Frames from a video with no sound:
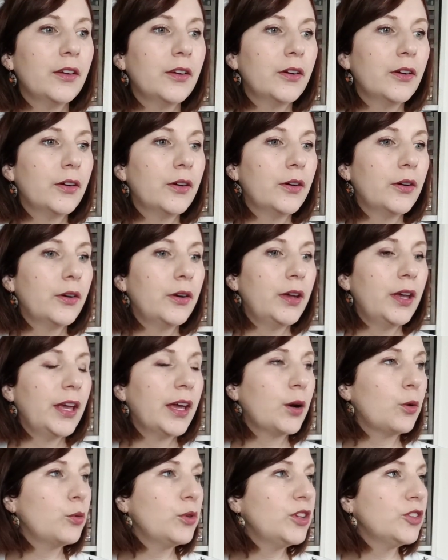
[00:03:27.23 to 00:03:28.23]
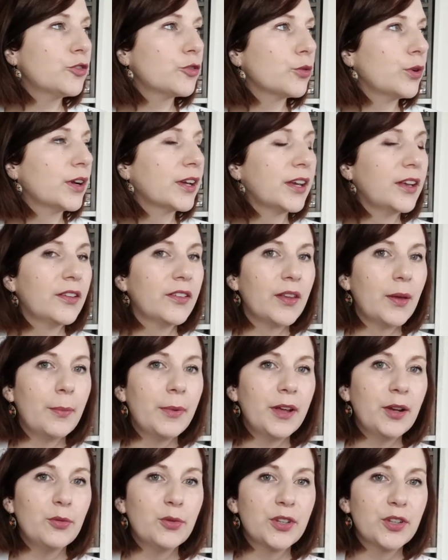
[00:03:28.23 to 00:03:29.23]
euh, Erwin, je crois qu'elle
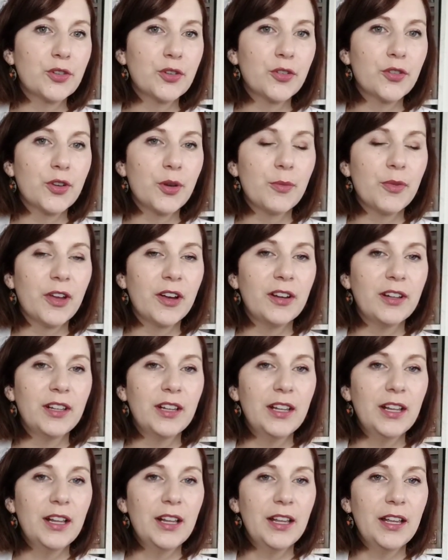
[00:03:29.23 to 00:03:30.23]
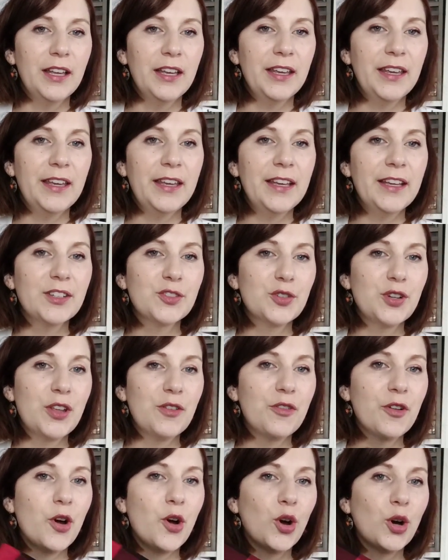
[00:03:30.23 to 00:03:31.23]
s'appelle, ou quelque chose comme ça. Et je
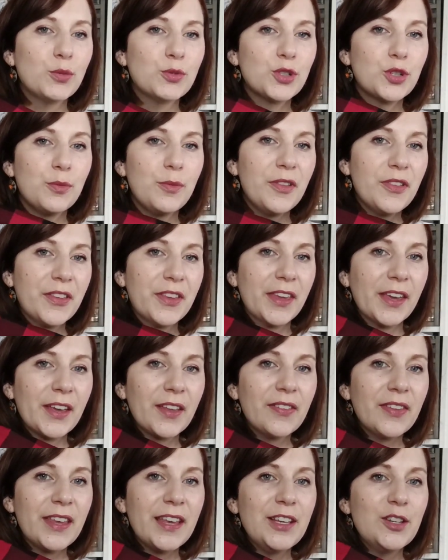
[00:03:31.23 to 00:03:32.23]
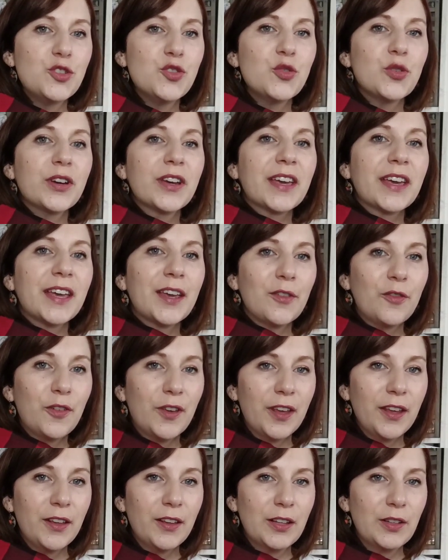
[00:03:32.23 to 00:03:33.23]
l'ai fait en robe chemise grise et je
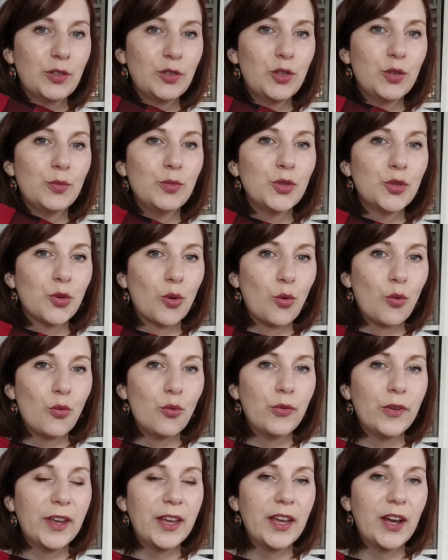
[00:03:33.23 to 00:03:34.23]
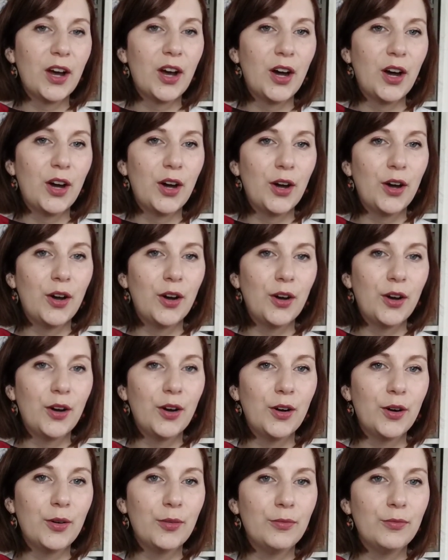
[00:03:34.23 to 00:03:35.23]
rêvais de me trouver
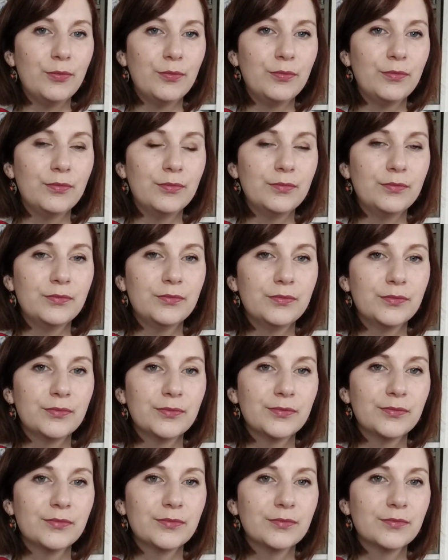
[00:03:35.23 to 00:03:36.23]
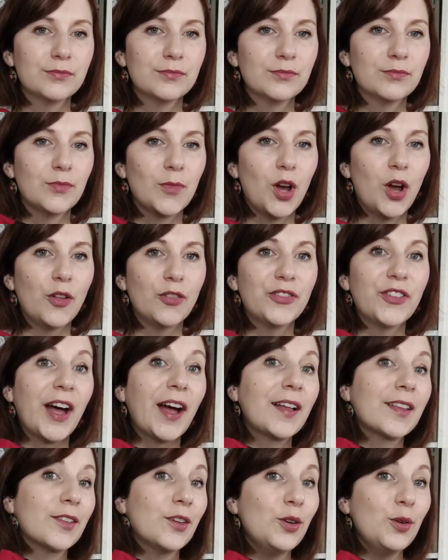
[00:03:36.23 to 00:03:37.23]
un, un
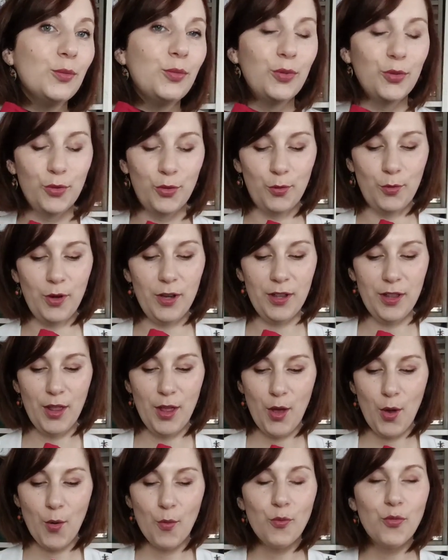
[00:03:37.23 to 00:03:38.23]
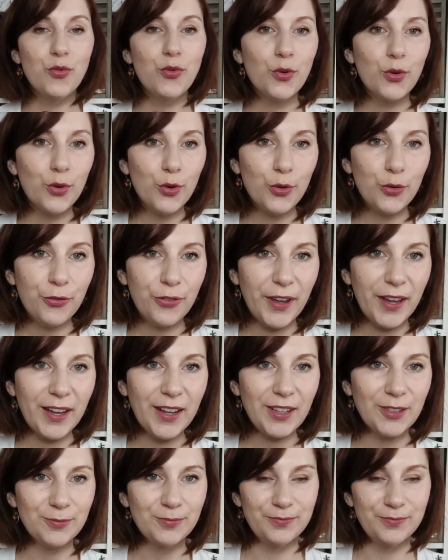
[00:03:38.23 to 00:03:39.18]
tartan, plus ou moins, pour le faire.